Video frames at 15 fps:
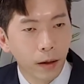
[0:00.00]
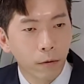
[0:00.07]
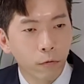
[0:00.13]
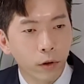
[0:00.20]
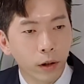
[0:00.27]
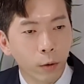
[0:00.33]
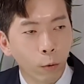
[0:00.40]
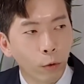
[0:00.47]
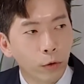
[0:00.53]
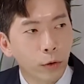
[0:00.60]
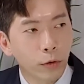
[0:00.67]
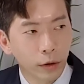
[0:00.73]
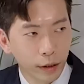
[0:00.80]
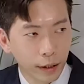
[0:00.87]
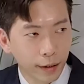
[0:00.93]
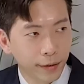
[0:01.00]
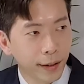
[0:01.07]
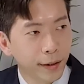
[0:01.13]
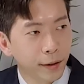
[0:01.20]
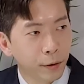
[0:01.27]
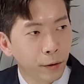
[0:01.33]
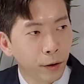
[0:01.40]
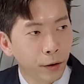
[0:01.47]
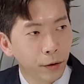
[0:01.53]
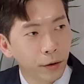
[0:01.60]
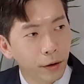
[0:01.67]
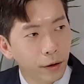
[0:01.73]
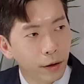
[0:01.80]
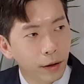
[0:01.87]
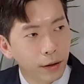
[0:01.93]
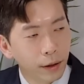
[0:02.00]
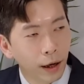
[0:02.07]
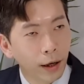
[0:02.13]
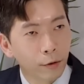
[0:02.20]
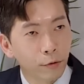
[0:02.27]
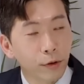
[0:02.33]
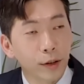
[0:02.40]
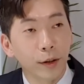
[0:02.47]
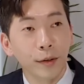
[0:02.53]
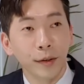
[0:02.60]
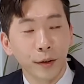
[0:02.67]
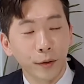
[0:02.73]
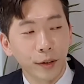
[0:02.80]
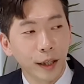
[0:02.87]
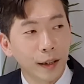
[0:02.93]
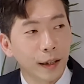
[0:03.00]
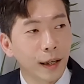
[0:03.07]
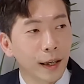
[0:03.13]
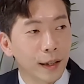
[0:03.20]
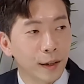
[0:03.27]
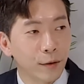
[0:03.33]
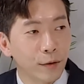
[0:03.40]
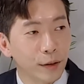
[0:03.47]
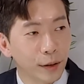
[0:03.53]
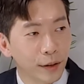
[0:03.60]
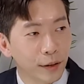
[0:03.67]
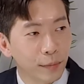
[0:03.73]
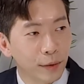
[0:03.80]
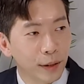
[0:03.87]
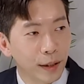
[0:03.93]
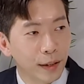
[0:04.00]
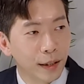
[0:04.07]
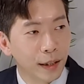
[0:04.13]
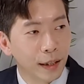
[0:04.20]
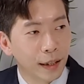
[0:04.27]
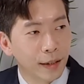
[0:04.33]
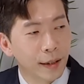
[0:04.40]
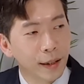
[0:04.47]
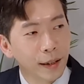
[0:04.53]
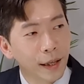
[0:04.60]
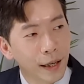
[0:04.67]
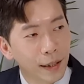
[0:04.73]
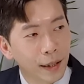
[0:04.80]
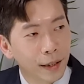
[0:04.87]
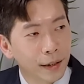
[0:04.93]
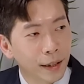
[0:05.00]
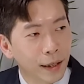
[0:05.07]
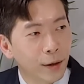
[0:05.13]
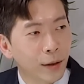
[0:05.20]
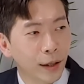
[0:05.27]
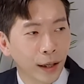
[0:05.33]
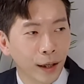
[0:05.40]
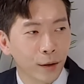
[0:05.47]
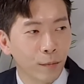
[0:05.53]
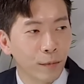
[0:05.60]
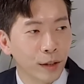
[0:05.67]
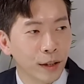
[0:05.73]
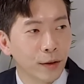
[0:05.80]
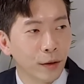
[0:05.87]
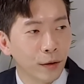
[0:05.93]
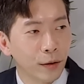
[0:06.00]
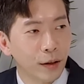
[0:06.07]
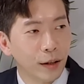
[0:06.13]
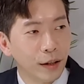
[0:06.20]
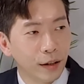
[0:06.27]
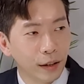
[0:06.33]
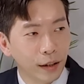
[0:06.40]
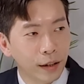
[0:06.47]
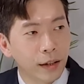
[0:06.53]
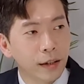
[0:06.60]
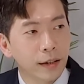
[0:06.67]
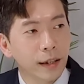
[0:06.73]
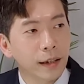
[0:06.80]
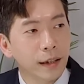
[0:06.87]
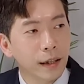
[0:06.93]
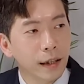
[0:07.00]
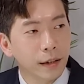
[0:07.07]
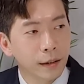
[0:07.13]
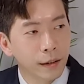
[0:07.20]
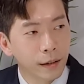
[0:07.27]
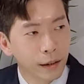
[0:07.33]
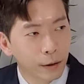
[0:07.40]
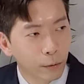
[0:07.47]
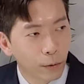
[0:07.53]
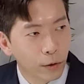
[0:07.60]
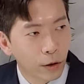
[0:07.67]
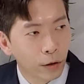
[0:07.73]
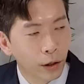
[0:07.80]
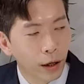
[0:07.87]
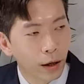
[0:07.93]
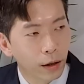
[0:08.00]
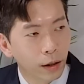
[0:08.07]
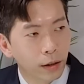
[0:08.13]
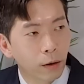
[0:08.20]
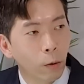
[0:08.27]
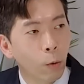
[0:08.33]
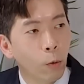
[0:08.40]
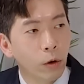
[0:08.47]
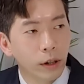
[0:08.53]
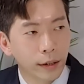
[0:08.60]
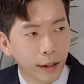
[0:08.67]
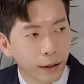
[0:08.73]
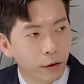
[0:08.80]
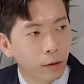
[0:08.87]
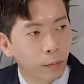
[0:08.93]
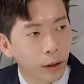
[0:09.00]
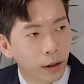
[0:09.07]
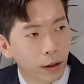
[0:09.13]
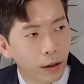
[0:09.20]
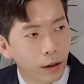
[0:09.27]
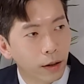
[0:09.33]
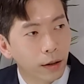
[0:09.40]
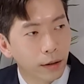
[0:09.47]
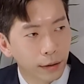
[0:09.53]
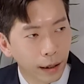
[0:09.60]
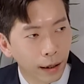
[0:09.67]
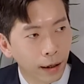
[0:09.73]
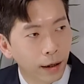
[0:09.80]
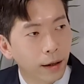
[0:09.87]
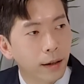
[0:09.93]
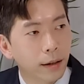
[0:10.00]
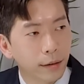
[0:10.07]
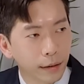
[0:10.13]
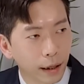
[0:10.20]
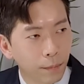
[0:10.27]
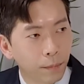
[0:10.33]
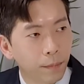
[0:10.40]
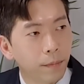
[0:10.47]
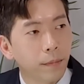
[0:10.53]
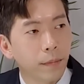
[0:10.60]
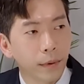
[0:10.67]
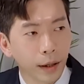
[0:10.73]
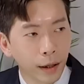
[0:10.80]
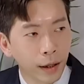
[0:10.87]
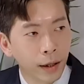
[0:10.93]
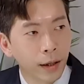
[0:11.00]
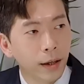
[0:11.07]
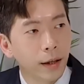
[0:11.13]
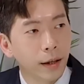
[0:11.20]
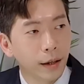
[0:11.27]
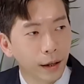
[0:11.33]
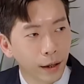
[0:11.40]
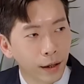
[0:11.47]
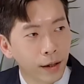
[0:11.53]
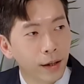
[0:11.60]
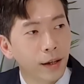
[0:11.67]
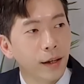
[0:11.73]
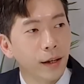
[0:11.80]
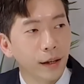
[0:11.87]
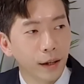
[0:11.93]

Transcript: 우리가 5초를 그냥 세는 거예요. 내가 눈을 떴어요. 자다가 이제 눈을 떴습니다. 이제 기상을 해야 되는데 일어나기가 너무 싫어요. 근데 그 생각이 들기도 전에 그냥 5를 세는 겁니다. 4, 3, 2, 1,